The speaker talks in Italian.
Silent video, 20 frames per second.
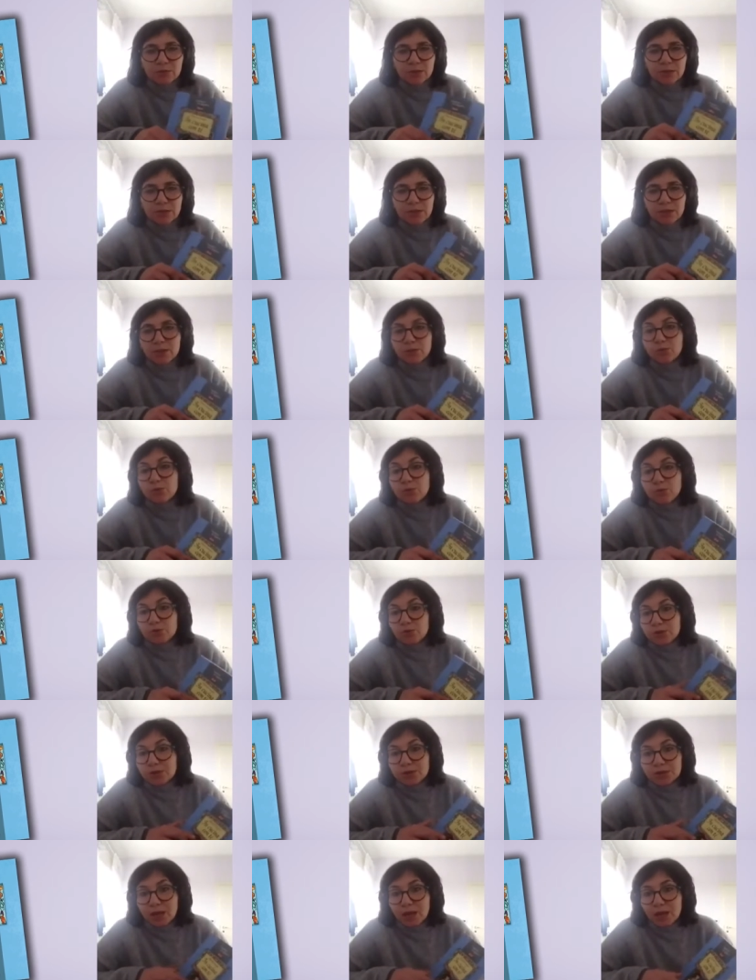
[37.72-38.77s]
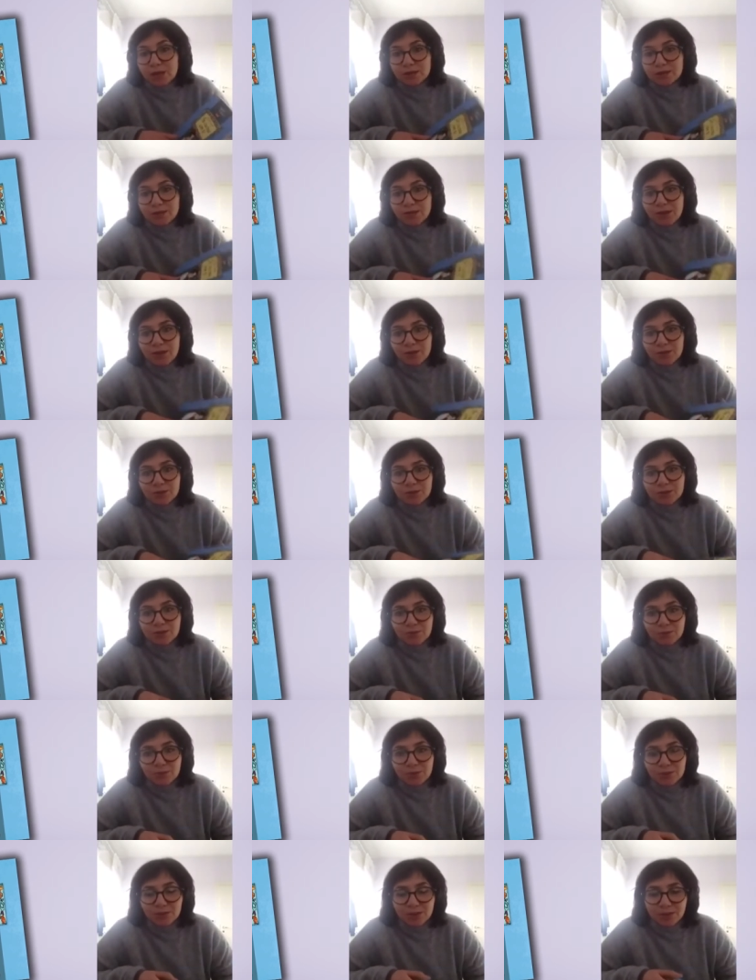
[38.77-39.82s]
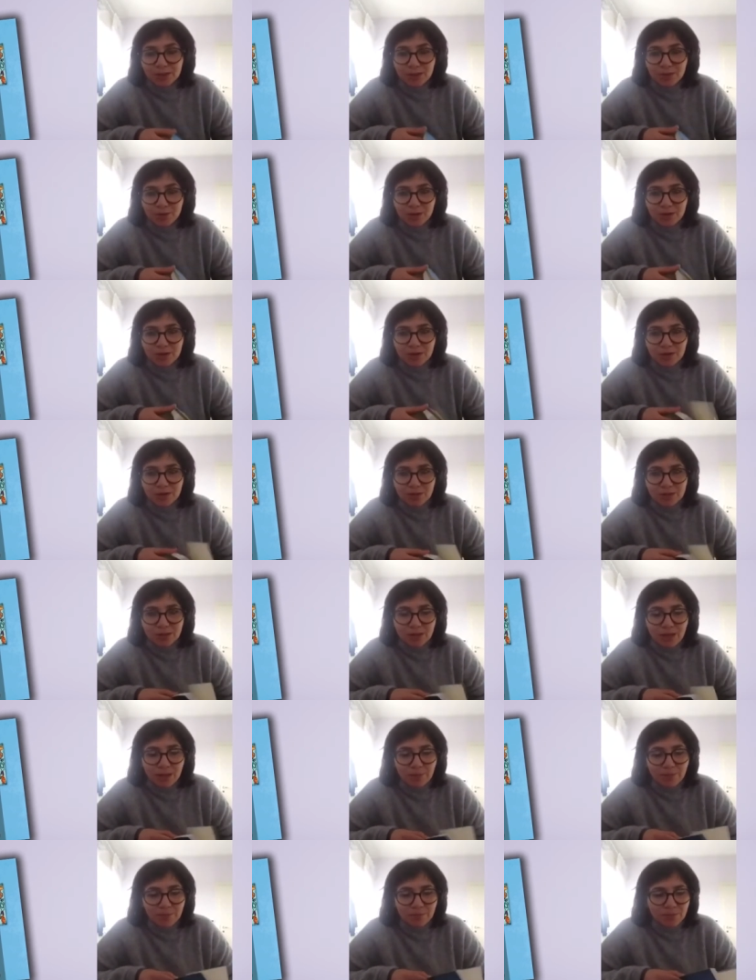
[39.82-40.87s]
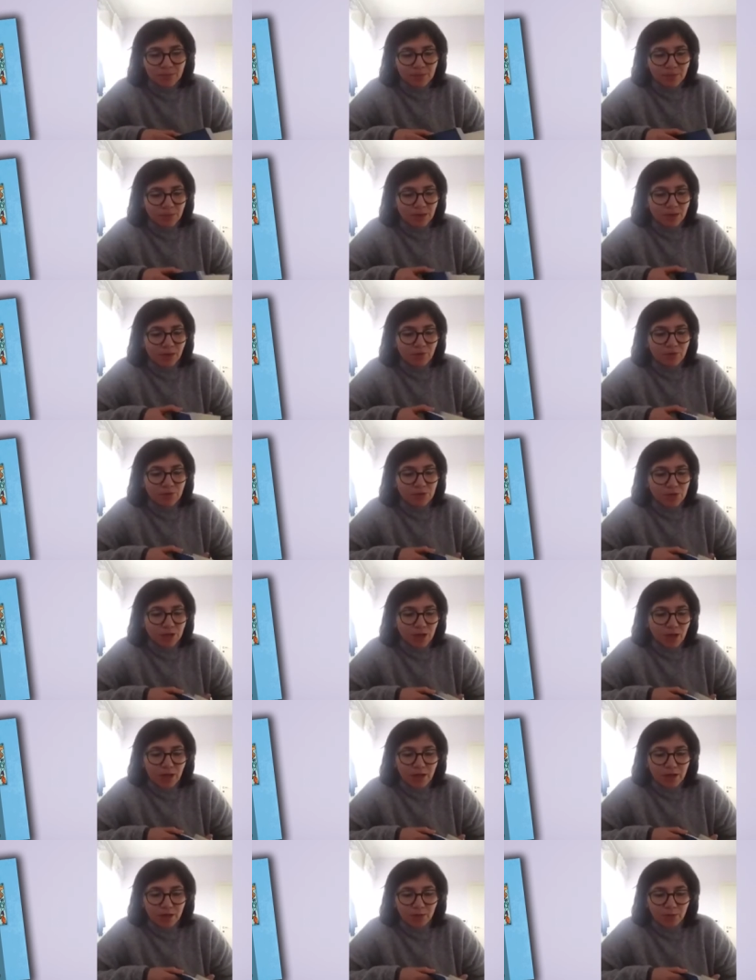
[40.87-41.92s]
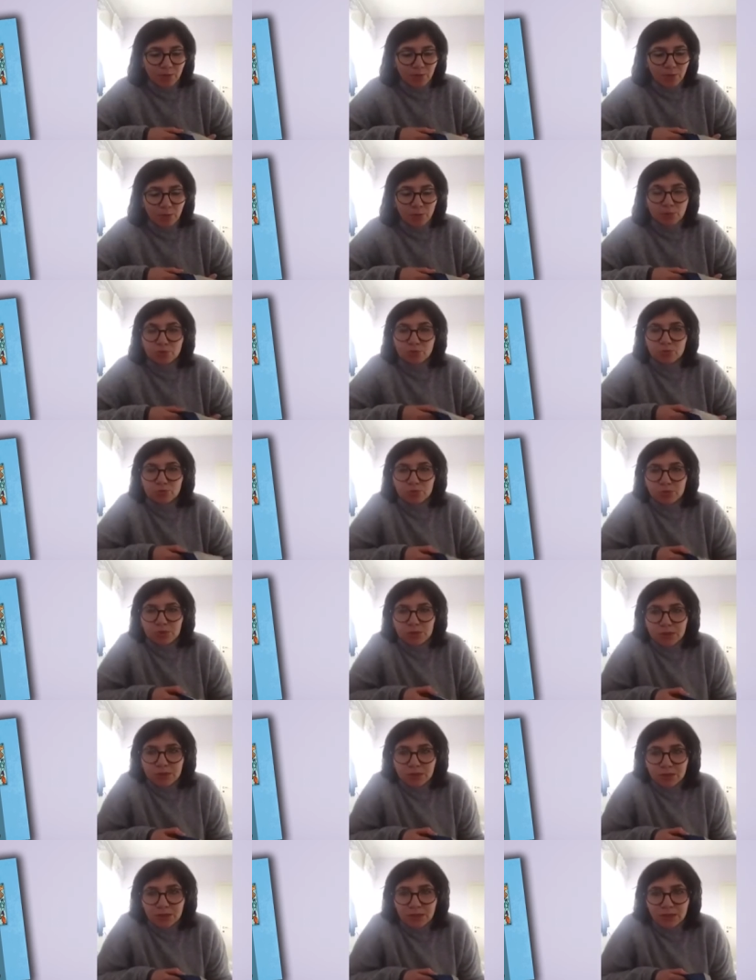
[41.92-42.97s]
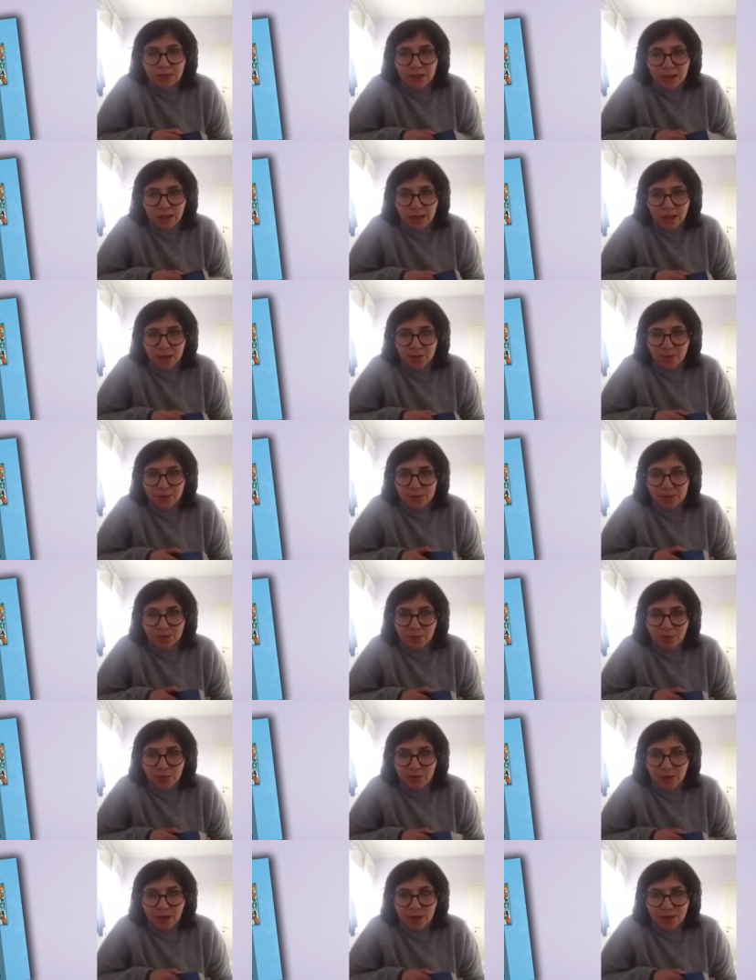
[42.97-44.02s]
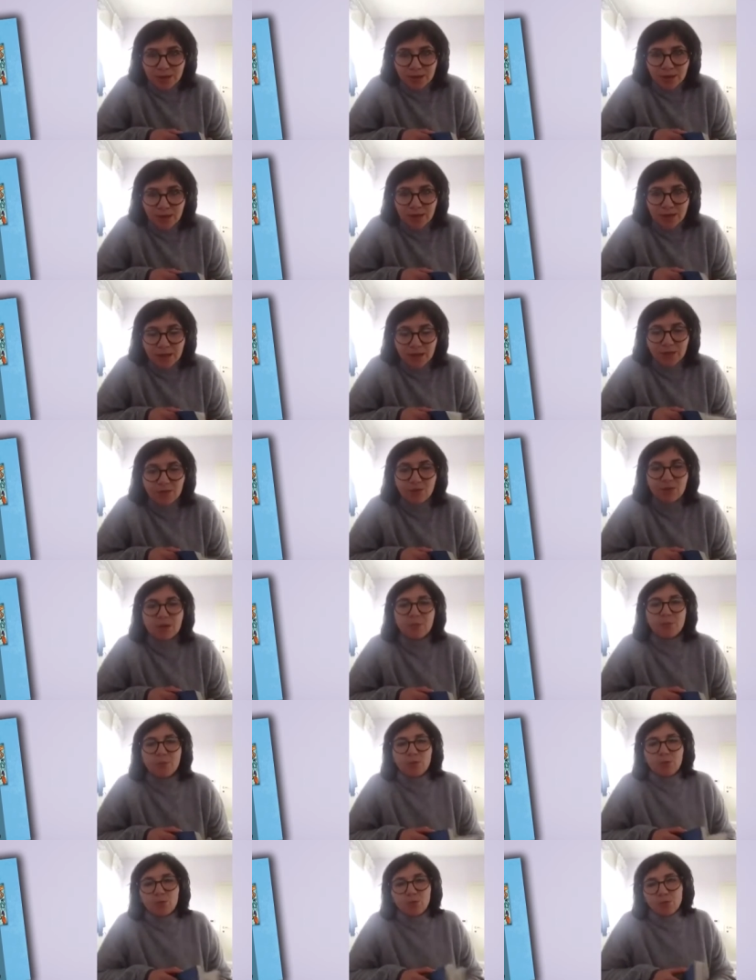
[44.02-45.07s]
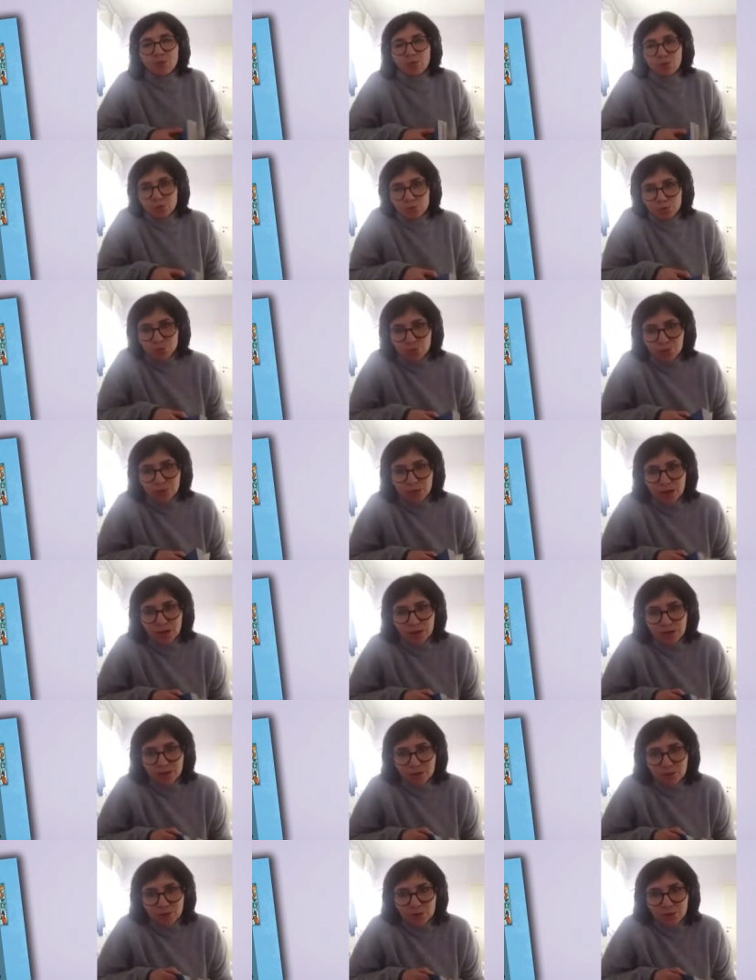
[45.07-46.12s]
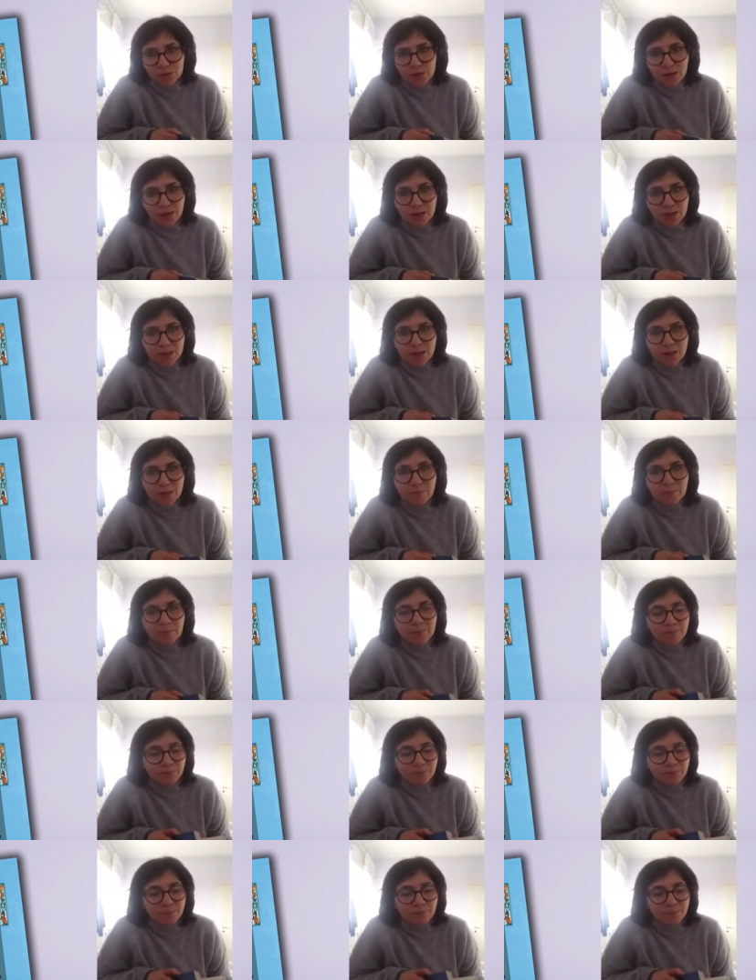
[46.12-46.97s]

e curiosità di vario tipo che riguardano il tè per avvicinare un po' tutti a questa bevanda ancora poco conosciuta in occidente